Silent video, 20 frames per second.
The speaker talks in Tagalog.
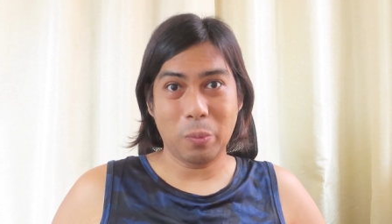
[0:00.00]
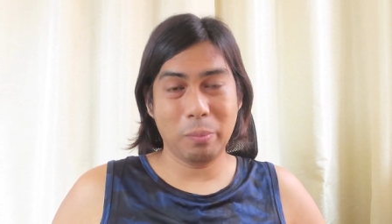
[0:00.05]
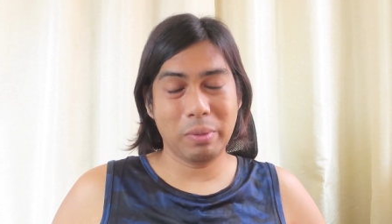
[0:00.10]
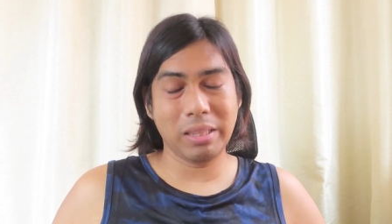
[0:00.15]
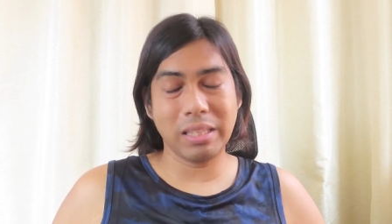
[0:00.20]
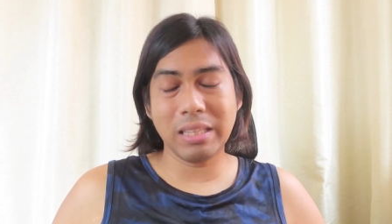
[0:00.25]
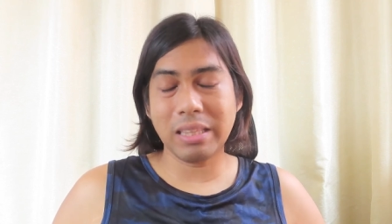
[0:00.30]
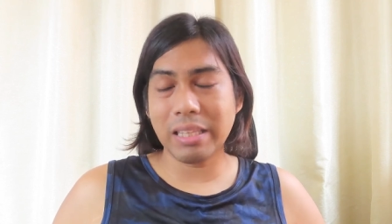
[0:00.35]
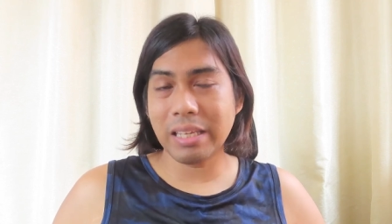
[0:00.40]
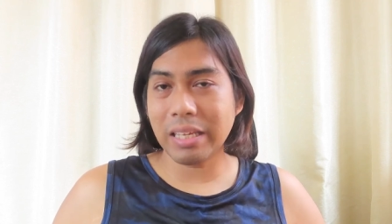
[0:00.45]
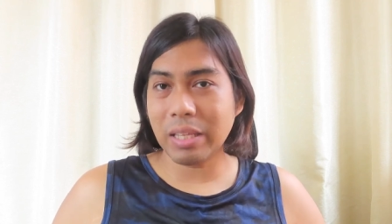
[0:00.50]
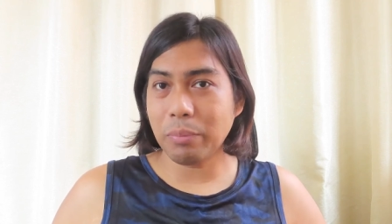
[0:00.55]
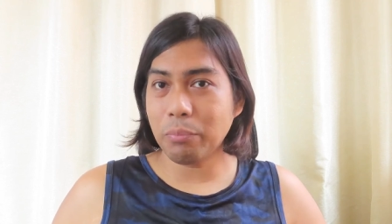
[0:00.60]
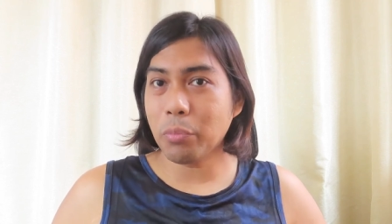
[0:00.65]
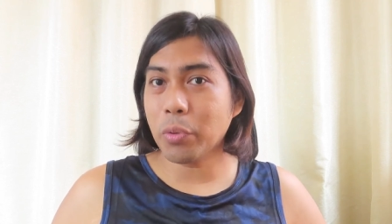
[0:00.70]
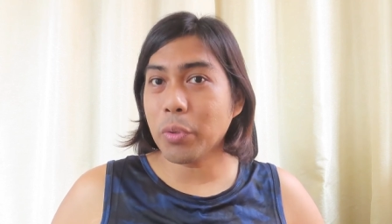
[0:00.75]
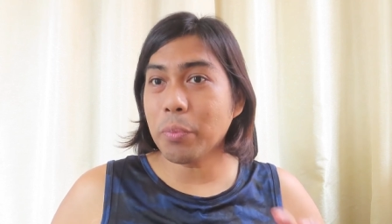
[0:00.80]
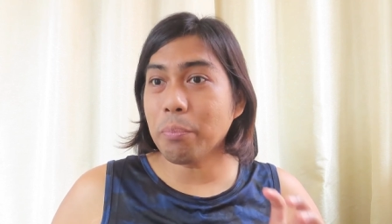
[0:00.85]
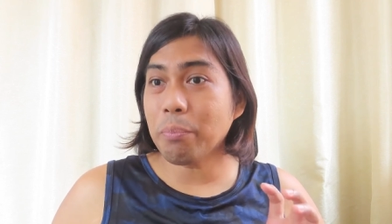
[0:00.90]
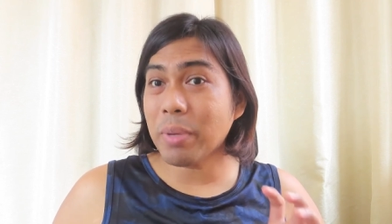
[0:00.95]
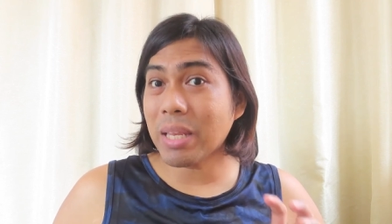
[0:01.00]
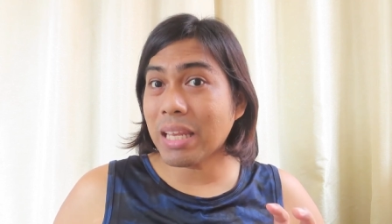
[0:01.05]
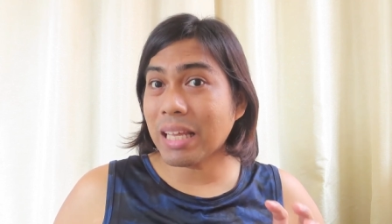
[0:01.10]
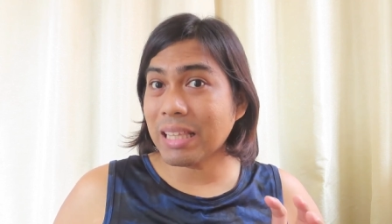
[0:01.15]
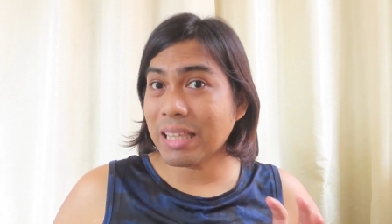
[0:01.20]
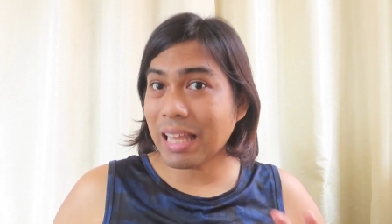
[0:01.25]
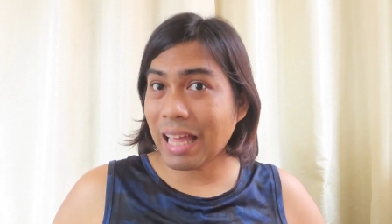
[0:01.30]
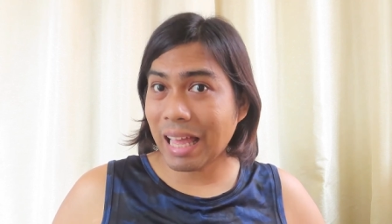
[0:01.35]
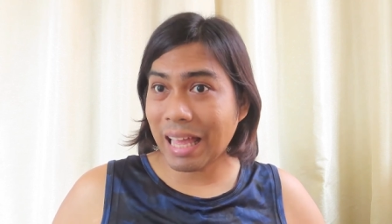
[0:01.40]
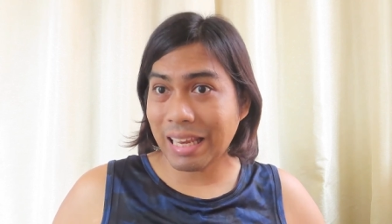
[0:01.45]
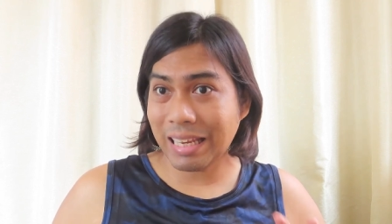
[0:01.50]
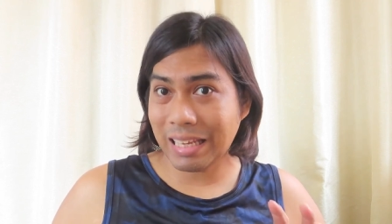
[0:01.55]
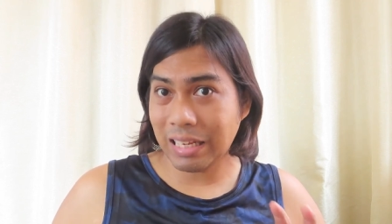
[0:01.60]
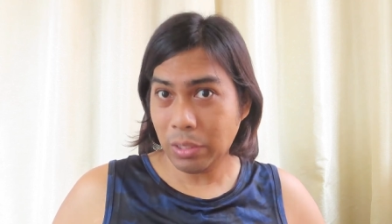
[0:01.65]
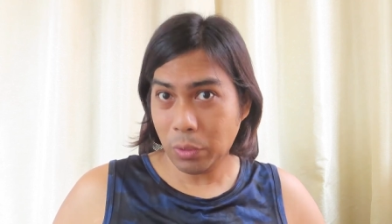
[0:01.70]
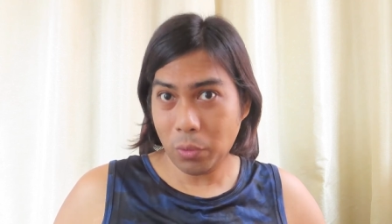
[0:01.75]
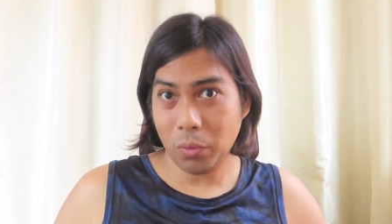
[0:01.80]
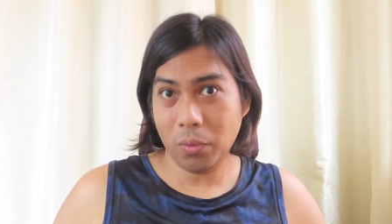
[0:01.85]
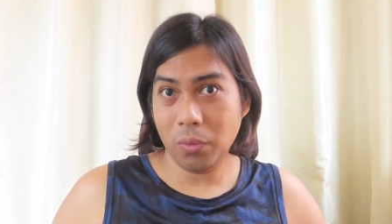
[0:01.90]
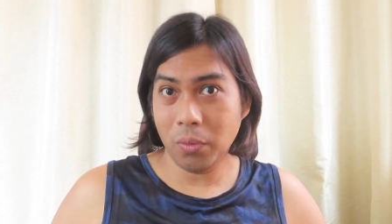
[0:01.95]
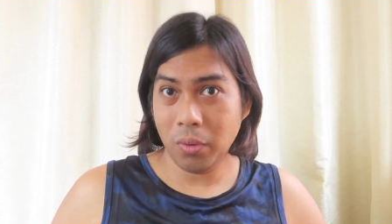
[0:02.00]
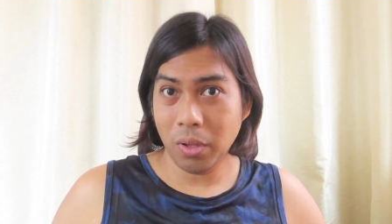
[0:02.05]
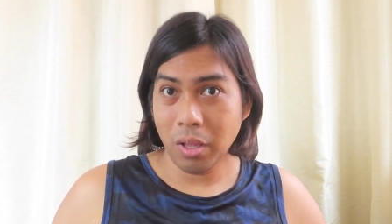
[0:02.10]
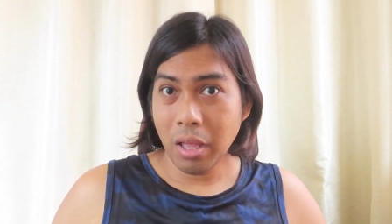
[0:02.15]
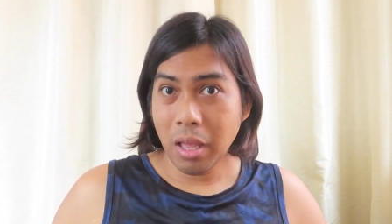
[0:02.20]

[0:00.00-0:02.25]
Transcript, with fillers: Matindingin po yung pinagdaanan ko